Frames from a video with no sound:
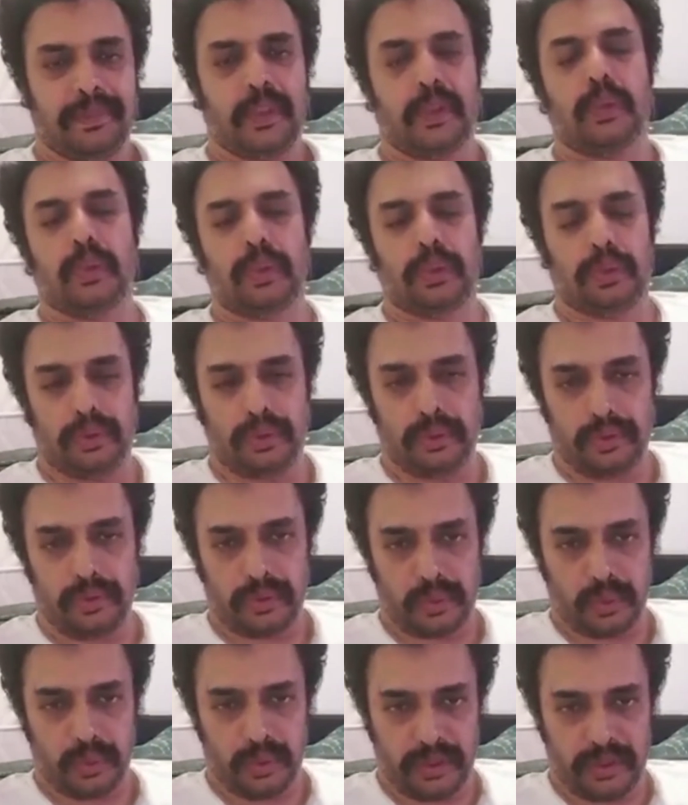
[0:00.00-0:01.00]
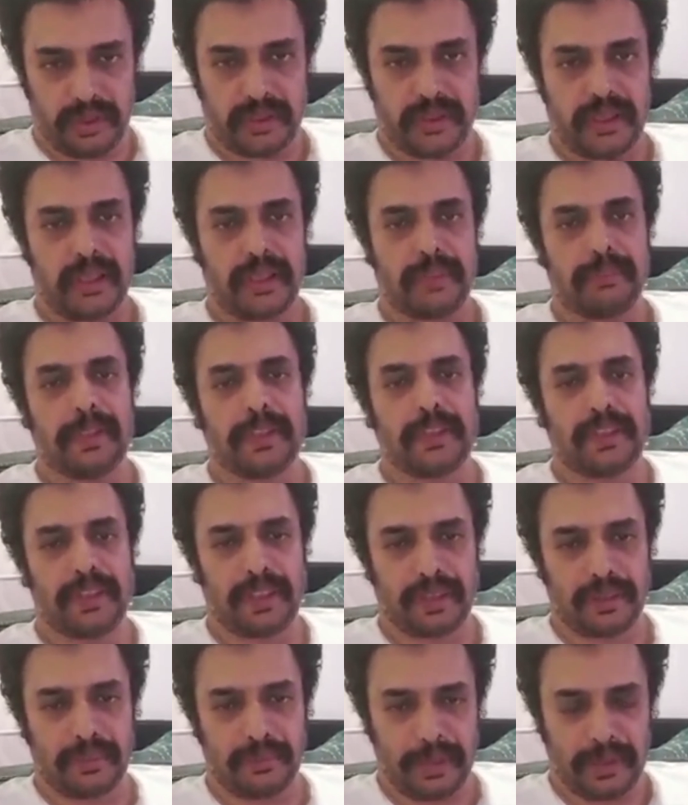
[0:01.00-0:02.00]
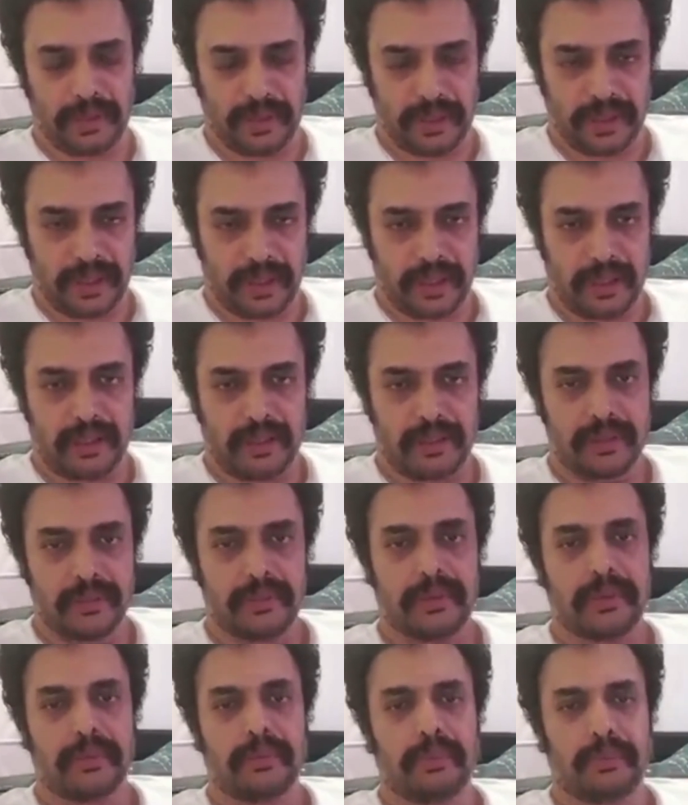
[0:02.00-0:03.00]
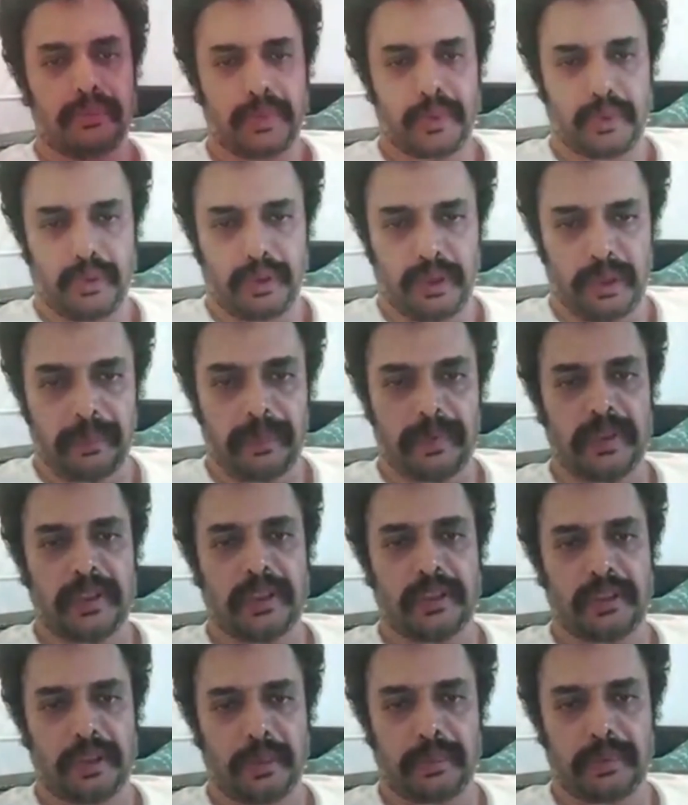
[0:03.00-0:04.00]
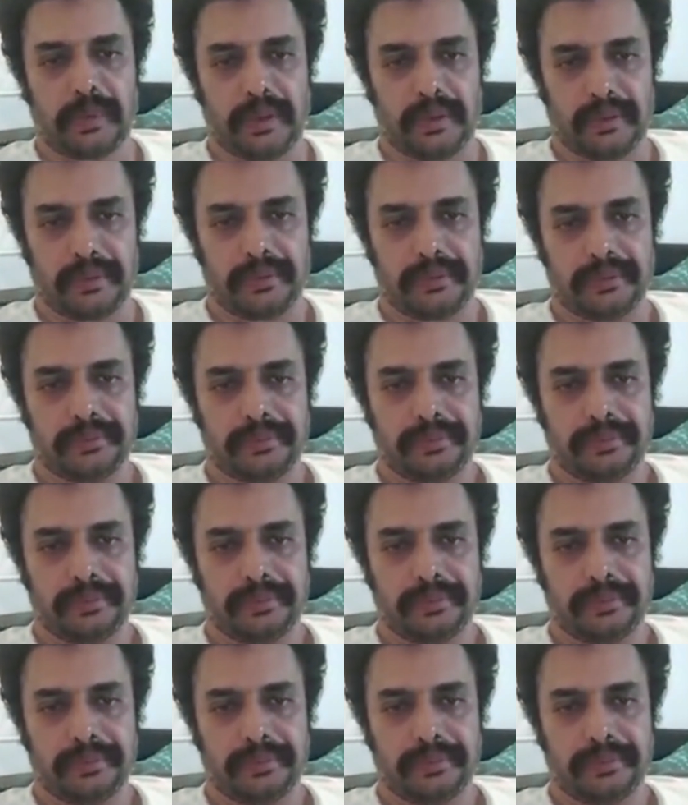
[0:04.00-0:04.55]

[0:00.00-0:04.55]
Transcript: మీకు సున్నితంగా మంచిగా మంచిగా మీకు విజ్ఞప్తి చేసి చెప్తున్నాను